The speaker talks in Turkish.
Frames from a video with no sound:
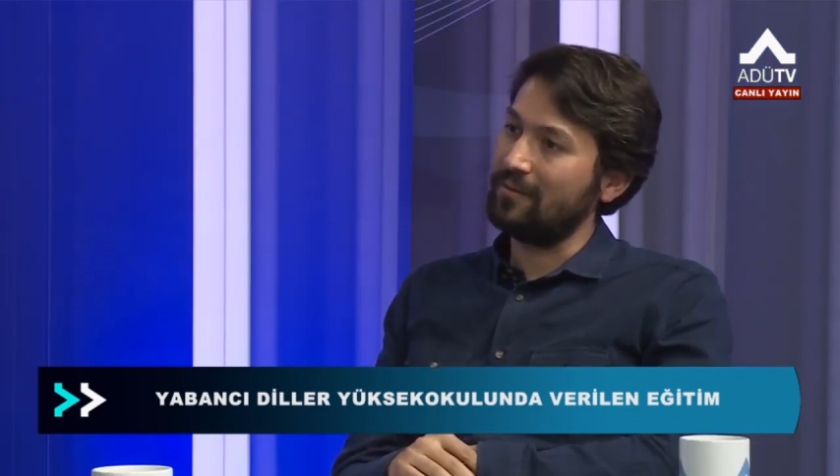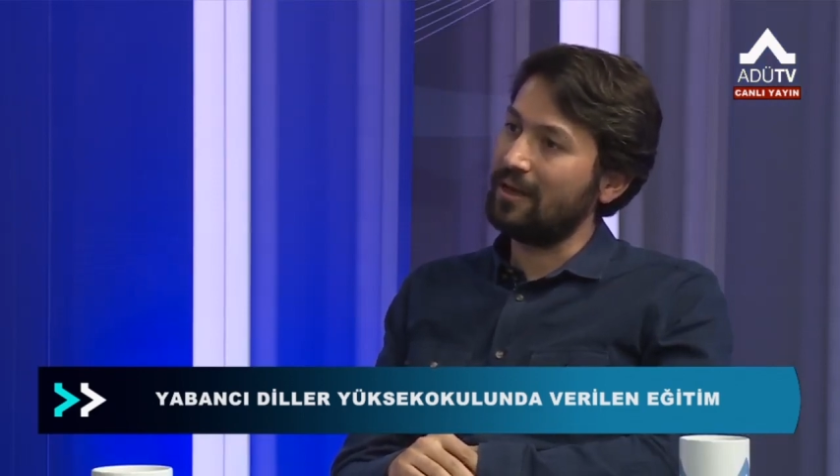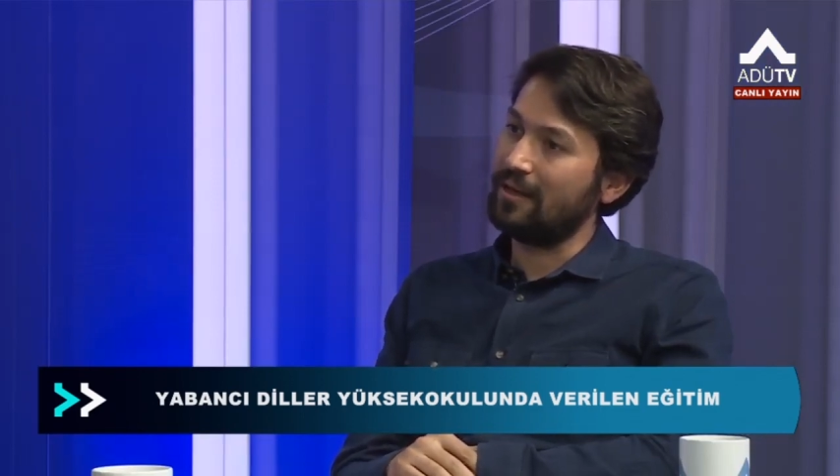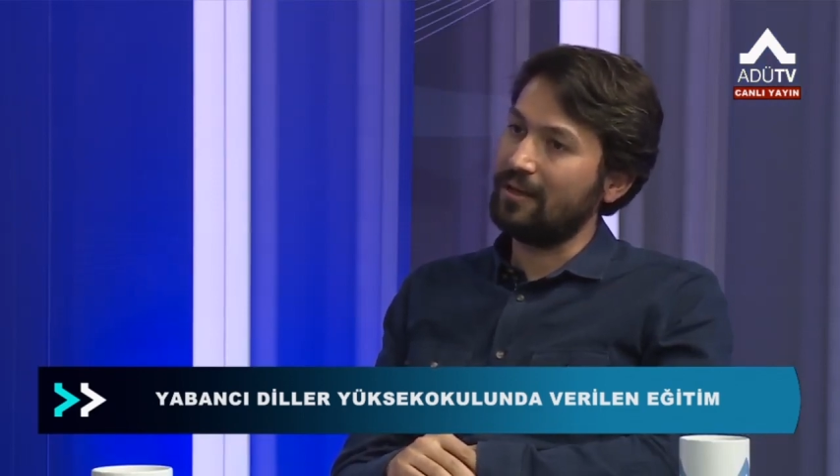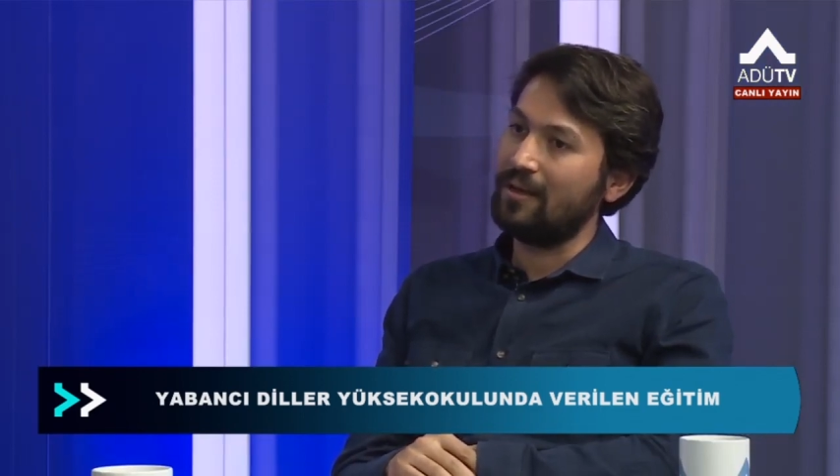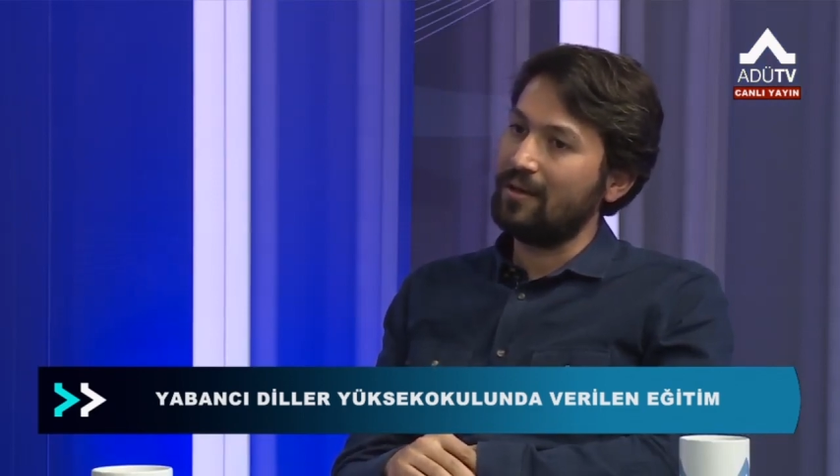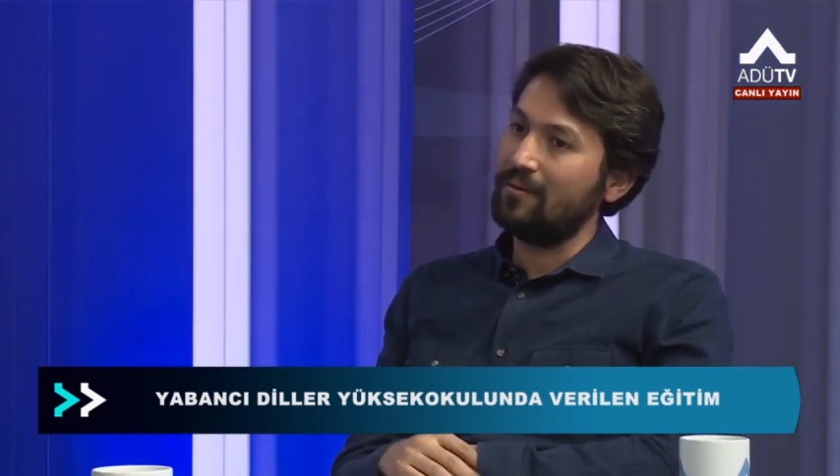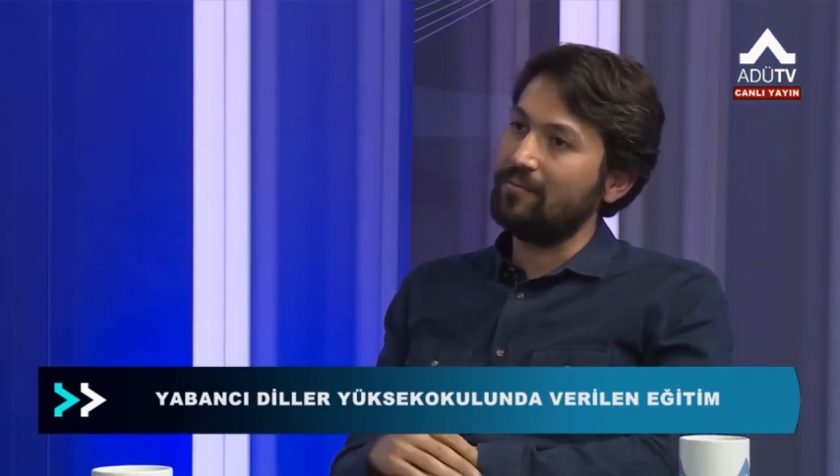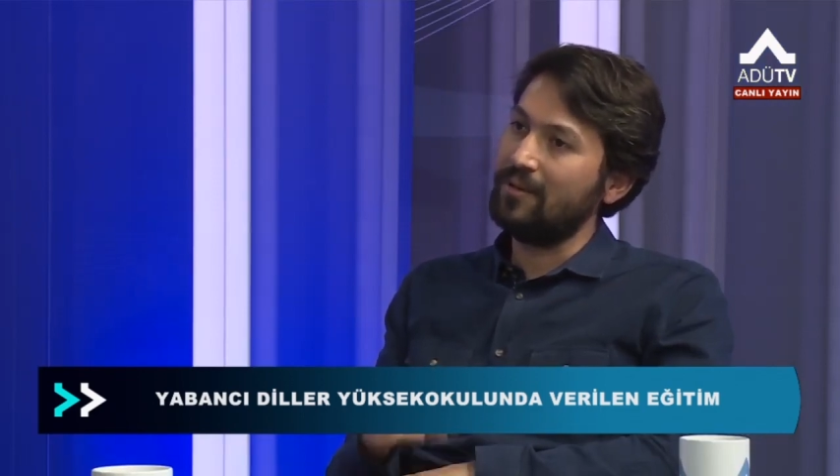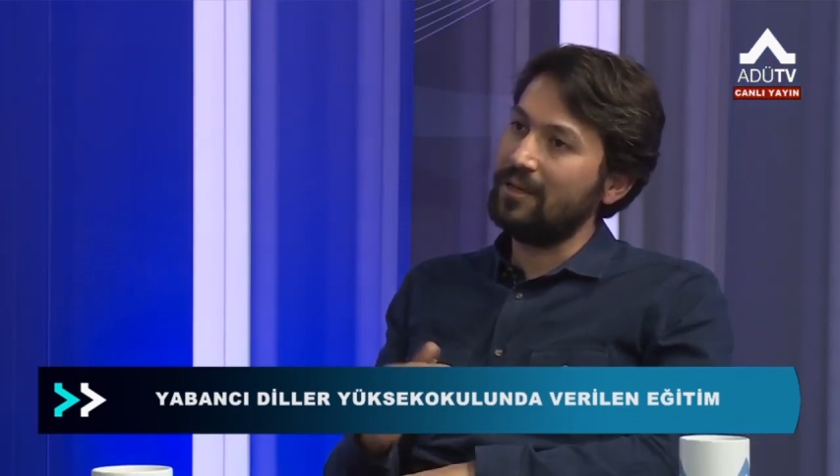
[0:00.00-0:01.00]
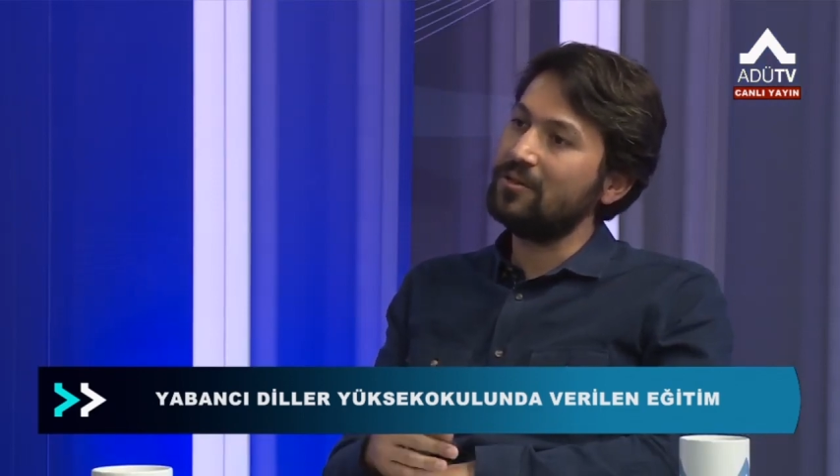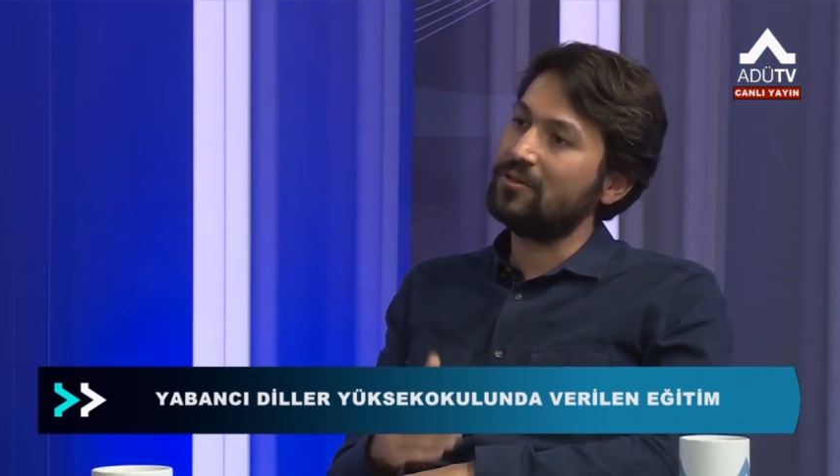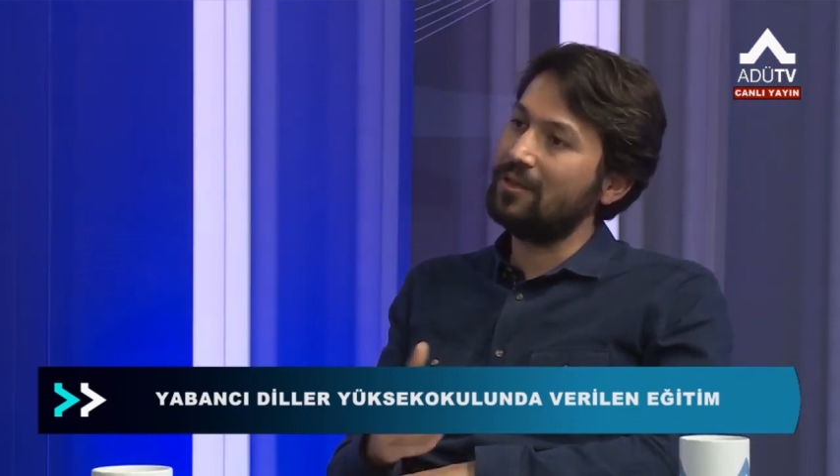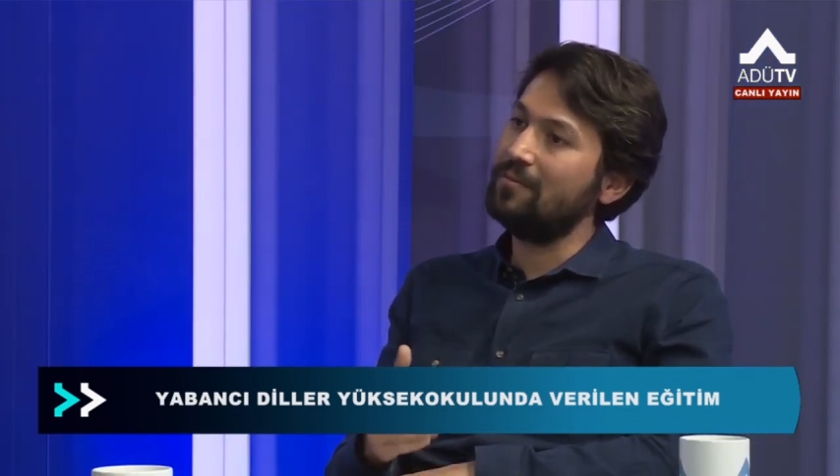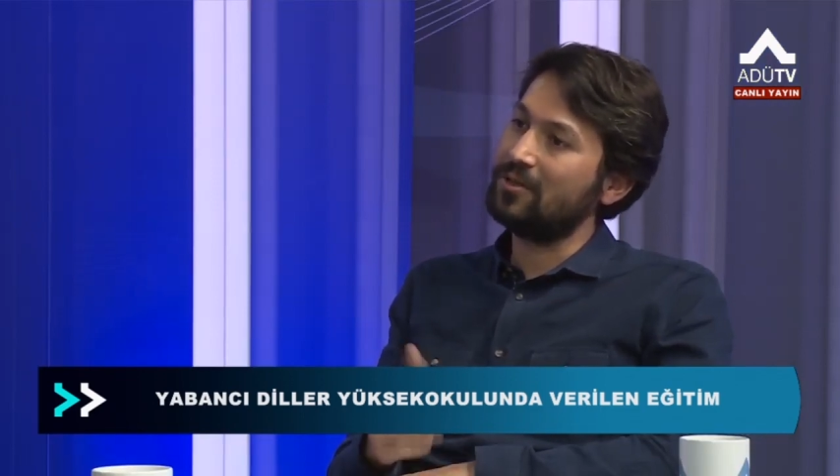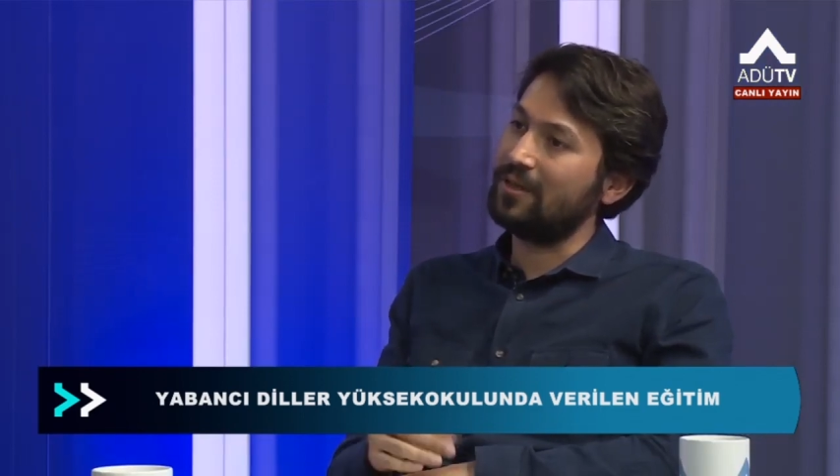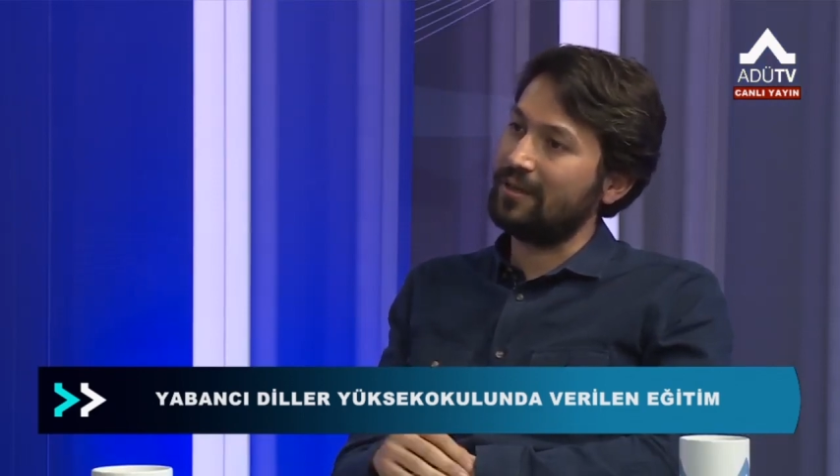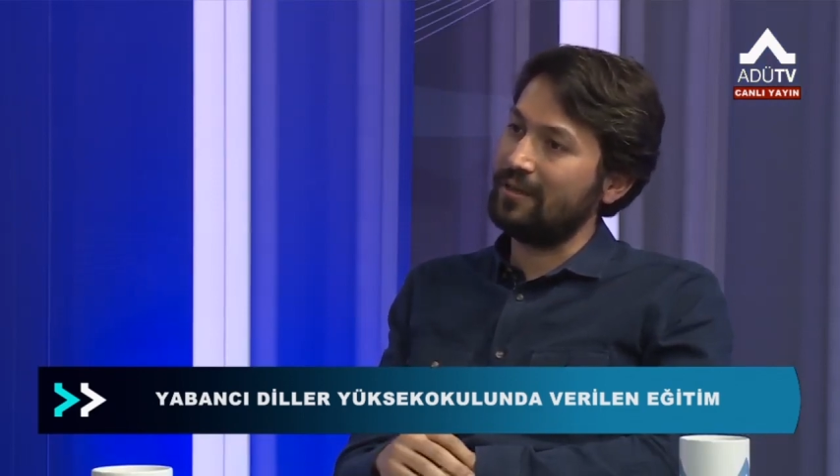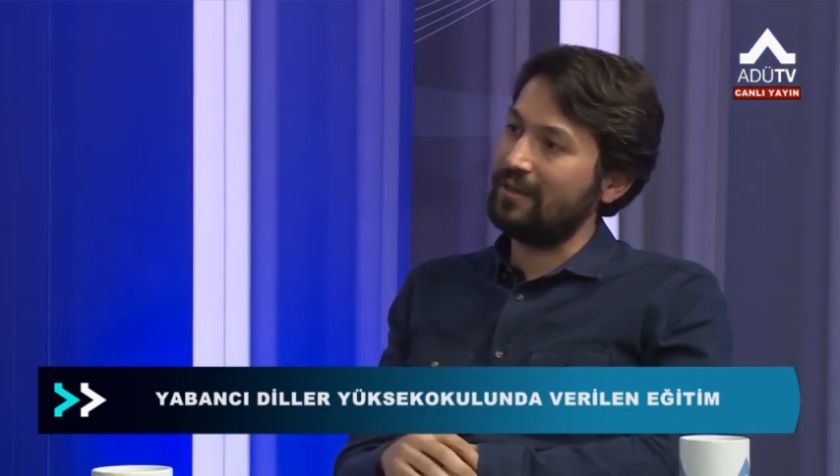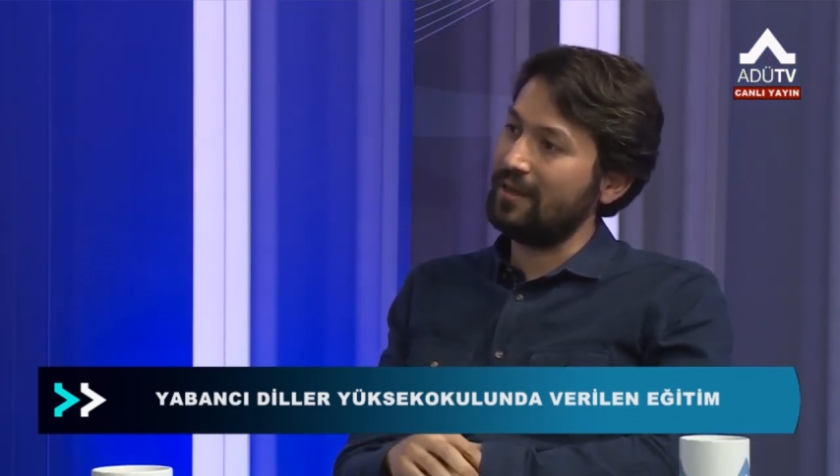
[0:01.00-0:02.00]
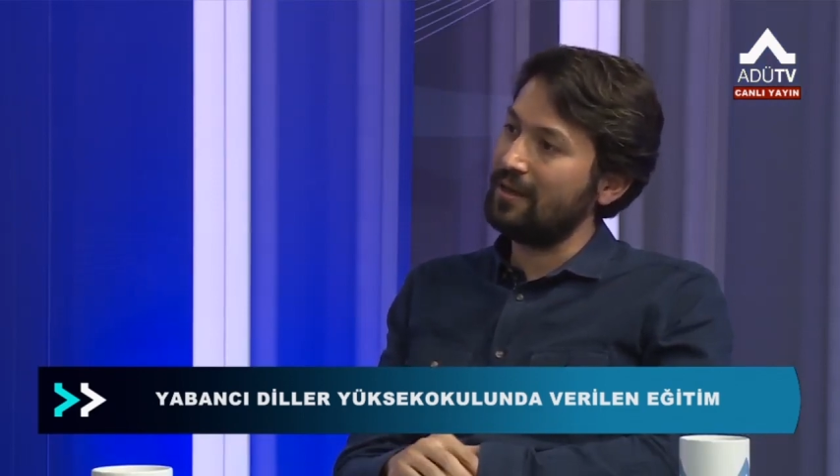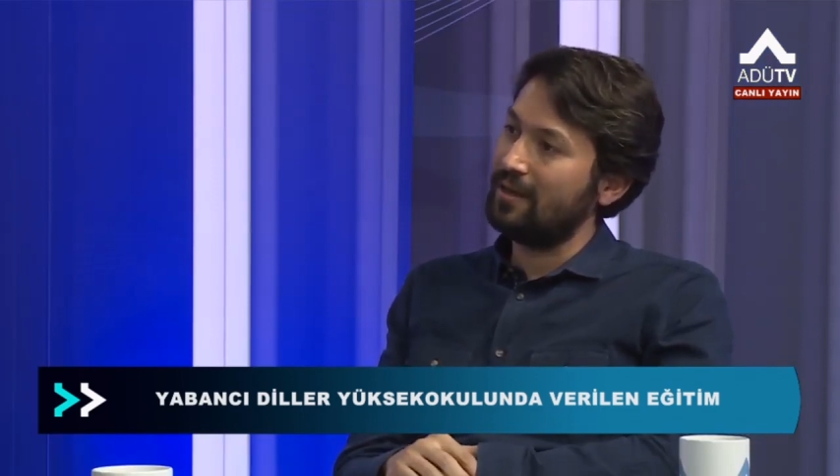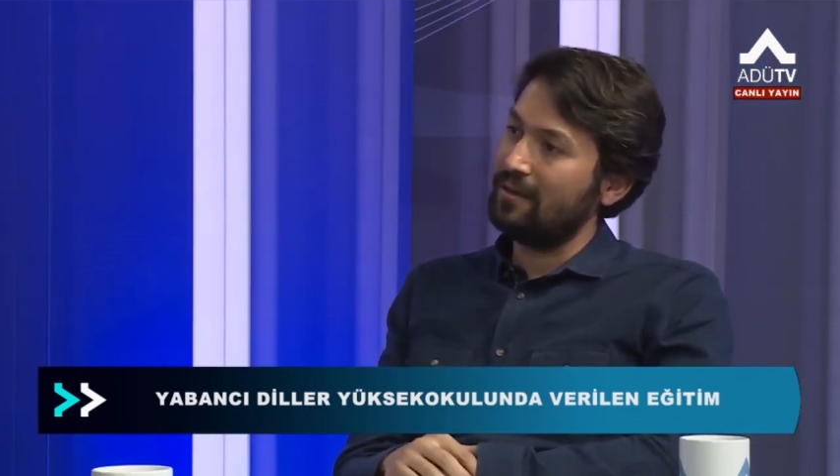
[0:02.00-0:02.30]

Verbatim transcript: Yani bilinçli bir şekilde